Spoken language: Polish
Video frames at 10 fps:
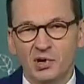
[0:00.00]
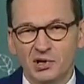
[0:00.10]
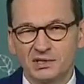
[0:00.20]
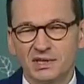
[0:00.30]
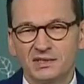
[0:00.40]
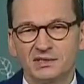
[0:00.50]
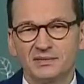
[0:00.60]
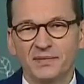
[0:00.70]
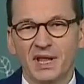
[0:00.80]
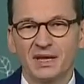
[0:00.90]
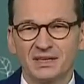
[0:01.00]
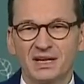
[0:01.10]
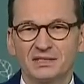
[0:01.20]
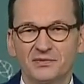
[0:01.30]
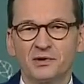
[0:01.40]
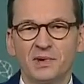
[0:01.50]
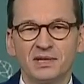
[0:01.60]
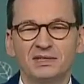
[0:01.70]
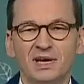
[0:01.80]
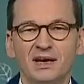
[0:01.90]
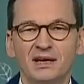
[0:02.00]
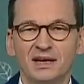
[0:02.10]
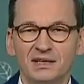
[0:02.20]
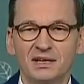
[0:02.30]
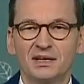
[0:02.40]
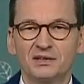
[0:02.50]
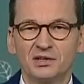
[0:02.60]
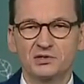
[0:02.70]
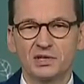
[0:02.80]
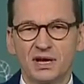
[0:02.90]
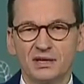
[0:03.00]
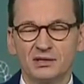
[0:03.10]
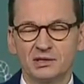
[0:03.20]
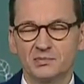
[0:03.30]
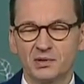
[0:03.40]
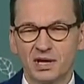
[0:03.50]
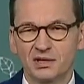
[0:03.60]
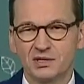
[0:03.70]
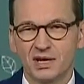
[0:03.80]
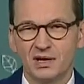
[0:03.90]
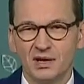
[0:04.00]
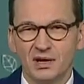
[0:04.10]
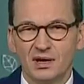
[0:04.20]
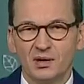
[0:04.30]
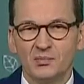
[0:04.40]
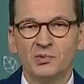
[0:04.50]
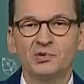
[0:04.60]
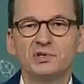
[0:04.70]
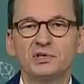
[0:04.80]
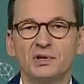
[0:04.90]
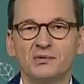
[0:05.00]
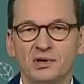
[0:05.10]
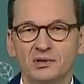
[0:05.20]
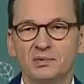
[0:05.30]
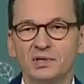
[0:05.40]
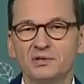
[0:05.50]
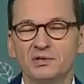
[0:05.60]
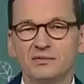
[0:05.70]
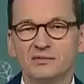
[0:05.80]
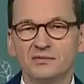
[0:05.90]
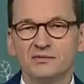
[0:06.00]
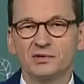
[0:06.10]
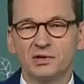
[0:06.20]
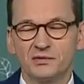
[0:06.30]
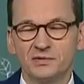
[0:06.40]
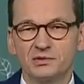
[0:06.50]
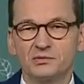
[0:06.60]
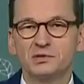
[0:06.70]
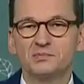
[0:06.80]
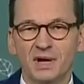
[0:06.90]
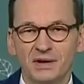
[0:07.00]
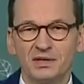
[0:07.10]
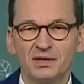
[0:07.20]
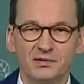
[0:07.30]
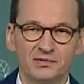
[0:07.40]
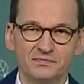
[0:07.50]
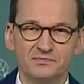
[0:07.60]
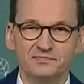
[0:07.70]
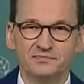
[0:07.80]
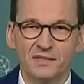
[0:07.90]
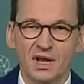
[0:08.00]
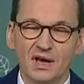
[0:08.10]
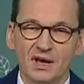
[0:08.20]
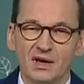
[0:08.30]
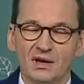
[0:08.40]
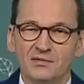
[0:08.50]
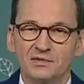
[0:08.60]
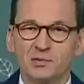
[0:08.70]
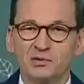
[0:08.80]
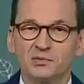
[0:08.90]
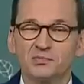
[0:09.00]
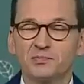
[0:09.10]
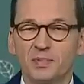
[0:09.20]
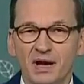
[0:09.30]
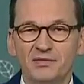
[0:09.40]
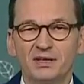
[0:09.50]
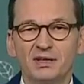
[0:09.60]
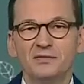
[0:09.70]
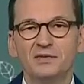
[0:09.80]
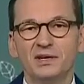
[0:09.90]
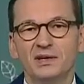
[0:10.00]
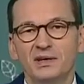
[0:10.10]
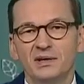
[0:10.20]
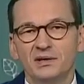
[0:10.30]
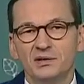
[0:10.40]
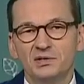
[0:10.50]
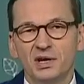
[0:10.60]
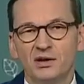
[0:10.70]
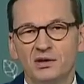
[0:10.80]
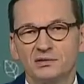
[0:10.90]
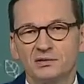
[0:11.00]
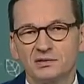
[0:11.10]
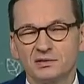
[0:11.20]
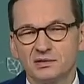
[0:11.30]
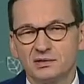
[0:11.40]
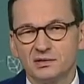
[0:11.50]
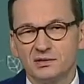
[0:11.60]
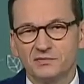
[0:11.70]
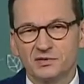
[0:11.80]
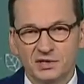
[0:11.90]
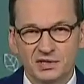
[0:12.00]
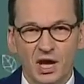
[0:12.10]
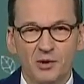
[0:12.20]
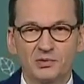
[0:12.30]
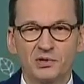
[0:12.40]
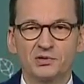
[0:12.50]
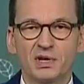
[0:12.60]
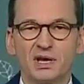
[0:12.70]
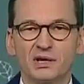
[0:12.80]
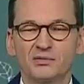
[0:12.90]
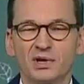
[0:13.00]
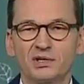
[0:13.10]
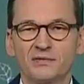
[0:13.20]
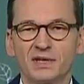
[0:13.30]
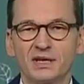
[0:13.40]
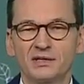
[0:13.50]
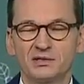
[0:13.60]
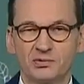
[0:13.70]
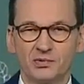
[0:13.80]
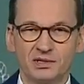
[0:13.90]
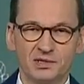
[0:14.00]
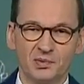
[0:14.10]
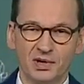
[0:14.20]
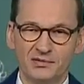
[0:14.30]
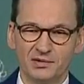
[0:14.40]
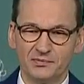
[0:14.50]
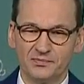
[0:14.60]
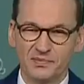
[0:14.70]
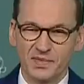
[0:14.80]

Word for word: proces, ta transformacja energetyczna i gospodarcza musi się odbyć w środowisku sprawiedliwym. W sposób sprawiedliwy, dzieląc wszystkie obciążenia, które się w takiej sytuacji pojawią